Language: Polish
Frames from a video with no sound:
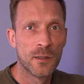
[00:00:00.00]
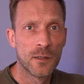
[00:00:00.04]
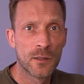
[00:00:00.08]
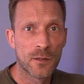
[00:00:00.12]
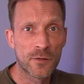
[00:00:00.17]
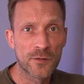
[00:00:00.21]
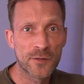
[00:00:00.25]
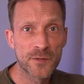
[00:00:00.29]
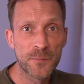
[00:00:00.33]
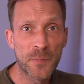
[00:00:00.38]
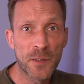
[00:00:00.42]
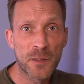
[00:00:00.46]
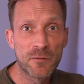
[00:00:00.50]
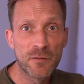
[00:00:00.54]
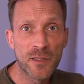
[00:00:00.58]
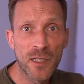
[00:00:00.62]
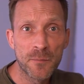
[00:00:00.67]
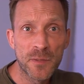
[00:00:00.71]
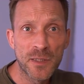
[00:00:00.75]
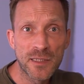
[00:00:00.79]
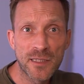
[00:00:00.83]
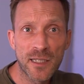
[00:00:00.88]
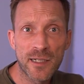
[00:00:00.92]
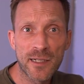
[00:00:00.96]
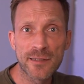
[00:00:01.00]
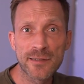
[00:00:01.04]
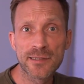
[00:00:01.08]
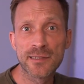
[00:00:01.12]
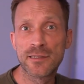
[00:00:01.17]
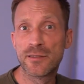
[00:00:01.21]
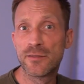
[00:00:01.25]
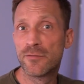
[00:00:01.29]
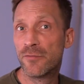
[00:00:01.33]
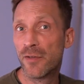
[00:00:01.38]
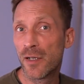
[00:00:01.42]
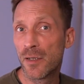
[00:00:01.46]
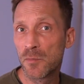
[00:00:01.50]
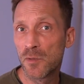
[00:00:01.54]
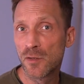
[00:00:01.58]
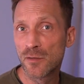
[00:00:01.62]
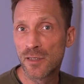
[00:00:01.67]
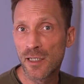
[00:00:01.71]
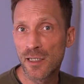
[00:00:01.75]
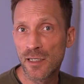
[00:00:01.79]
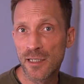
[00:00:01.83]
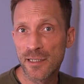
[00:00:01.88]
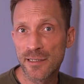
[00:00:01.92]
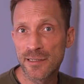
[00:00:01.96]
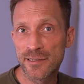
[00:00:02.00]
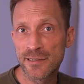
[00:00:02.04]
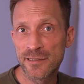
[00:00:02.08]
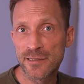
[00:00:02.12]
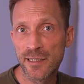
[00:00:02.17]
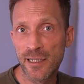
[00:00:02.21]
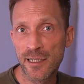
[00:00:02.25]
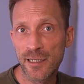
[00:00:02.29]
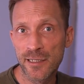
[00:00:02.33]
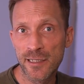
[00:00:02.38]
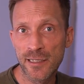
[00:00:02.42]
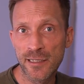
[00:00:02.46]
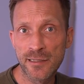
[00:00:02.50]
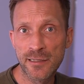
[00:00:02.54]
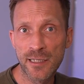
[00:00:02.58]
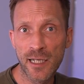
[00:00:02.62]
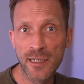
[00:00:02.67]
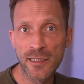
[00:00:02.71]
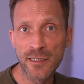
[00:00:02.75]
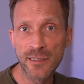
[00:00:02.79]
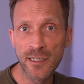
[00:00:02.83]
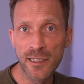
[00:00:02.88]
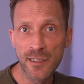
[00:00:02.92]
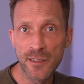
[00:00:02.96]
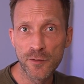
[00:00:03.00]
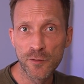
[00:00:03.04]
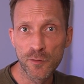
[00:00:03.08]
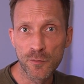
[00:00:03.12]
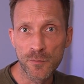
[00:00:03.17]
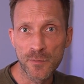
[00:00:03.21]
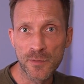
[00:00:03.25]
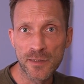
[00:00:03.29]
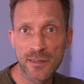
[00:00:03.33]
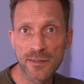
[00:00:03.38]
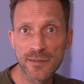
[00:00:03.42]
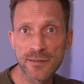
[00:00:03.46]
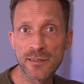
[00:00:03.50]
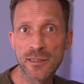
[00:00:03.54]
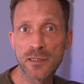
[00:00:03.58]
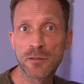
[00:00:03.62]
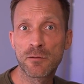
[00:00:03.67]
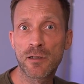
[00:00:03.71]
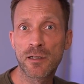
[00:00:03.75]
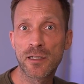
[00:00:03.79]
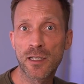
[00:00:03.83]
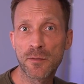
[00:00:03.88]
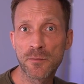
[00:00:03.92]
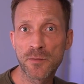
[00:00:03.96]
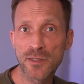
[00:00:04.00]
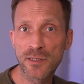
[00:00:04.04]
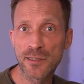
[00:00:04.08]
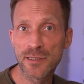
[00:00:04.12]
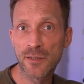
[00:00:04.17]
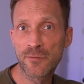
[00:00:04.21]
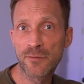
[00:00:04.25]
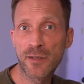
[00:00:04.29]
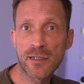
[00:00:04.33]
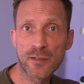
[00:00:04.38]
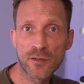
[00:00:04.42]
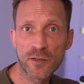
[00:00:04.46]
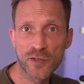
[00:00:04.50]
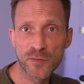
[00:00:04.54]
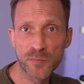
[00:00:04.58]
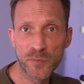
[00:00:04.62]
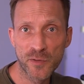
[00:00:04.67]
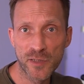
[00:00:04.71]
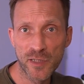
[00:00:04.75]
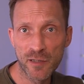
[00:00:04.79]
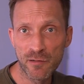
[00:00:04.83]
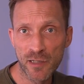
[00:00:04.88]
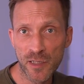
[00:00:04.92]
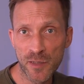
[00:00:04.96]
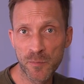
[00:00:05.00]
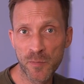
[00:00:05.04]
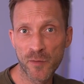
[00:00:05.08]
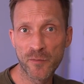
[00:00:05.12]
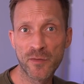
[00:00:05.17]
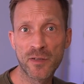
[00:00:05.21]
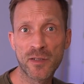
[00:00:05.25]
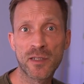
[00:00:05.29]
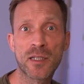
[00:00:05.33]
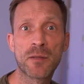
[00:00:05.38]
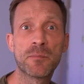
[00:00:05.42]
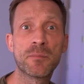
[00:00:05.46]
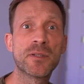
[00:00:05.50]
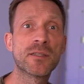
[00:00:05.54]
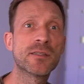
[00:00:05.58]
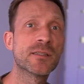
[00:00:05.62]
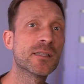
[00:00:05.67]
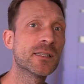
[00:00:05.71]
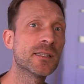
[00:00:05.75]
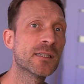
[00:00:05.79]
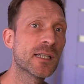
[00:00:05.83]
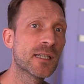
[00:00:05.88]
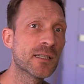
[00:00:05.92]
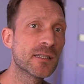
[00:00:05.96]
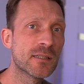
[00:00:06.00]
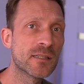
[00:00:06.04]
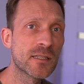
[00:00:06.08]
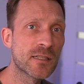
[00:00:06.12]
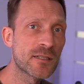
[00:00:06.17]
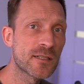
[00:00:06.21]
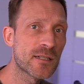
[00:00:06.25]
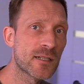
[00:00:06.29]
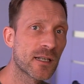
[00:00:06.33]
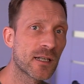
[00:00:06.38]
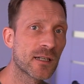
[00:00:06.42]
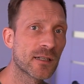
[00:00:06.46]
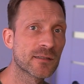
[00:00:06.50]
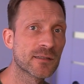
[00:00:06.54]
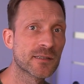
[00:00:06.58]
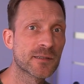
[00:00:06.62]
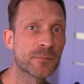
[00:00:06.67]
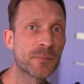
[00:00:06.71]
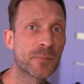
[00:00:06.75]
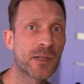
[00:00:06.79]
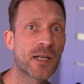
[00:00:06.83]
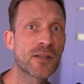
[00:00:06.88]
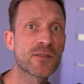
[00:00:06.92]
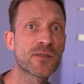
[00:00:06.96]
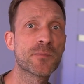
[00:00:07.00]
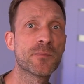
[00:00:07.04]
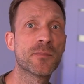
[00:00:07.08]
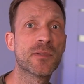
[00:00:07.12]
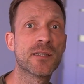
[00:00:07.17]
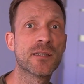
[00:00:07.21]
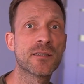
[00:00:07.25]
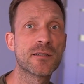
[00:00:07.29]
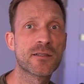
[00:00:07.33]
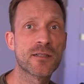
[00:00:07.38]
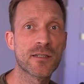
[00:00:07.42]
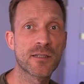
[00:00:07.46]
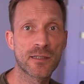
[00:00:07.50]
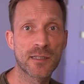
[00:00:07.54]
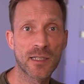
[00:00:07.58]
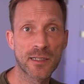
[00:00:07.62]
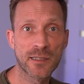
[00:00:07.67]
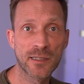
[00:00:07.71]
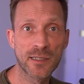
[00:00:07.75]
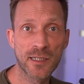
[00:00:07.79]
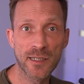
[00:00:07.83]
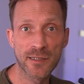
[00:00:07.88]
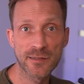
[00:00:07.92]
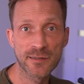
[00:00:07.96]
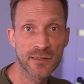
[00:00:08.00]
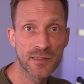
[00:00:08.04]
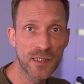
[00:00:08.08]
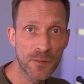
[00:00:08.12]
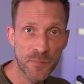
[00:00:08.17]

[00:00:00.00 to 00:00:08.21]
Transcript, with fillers: Rozpakujemy teraz dwa modele z serii Titanium. Zakładam, że zawartość pudełek powinna być identyczna. Sprawdźmy, czy tak jest.